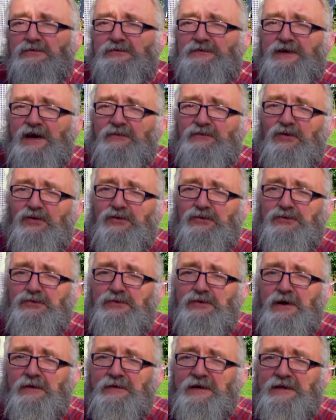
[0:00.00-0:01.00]
nous avons
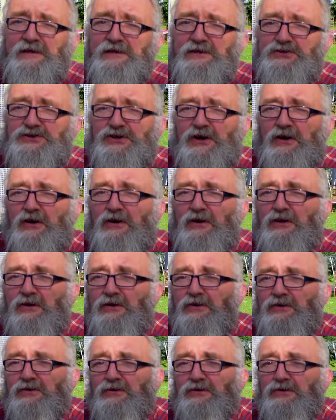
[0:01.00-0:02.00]
eus avec des
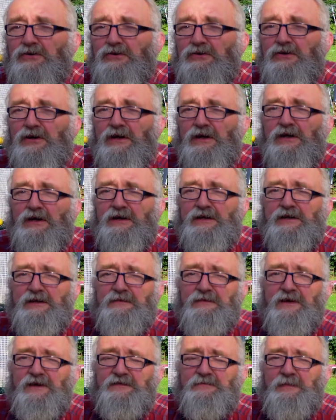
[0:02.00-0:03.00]
gens,
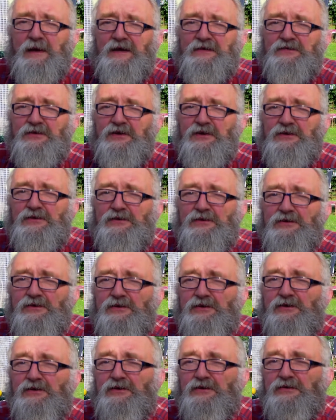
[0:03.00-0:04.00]
diverses
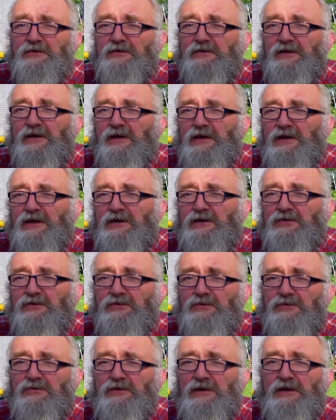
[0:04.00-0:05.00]
personnes,
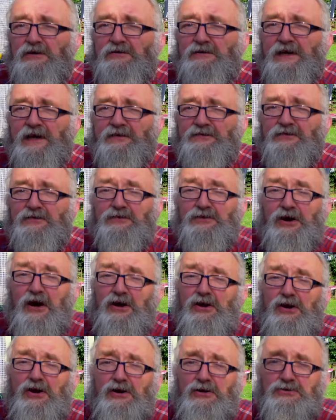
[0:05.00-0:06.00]
euh, à l'occasion
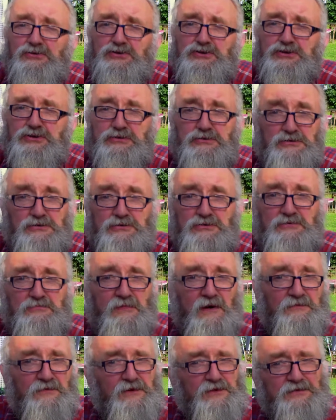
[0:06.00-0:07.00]
d'un lunch,
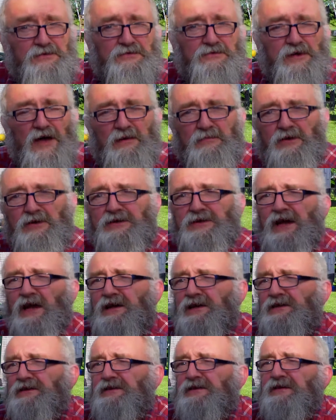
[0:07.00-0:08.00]
enfin euh, de très bonne
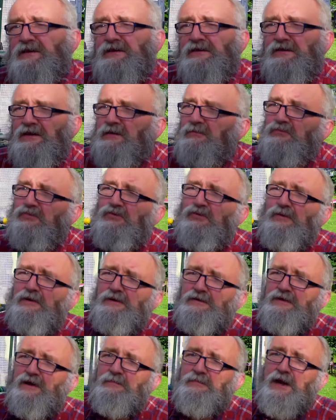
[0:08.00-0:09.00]
qualité, très bon, hein,
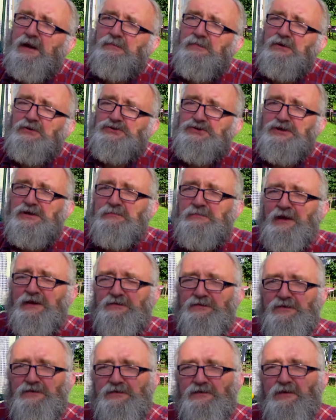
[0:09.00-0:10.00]
on a bien mangé,
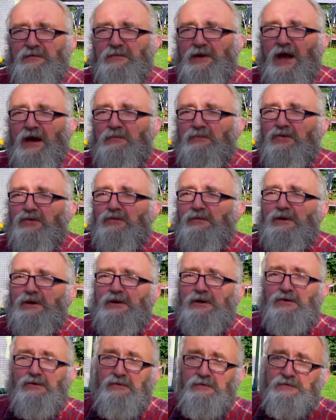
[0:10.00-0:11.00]
merci, c'était bien bon,
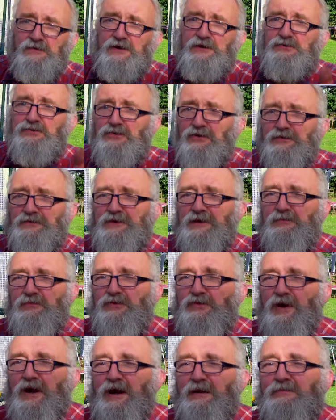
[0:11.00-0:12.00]
au frais du
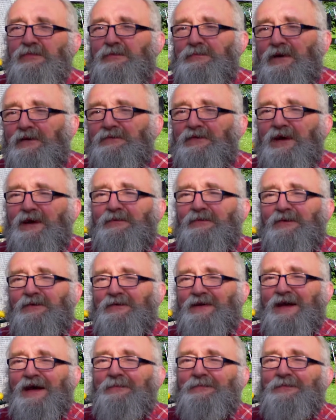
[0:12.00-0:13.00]
contribuable, enfin bon
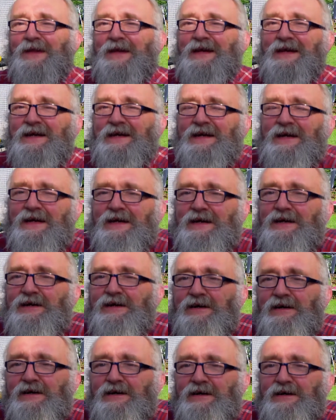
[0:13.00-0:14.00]
voilà.
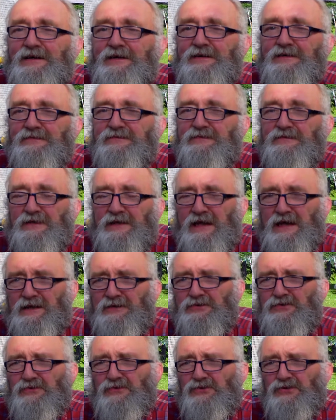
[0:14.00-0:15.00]
Euh, voilà,
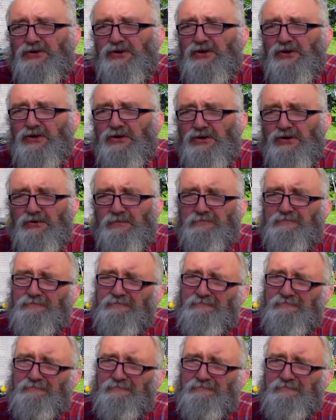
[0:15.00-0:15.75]
donc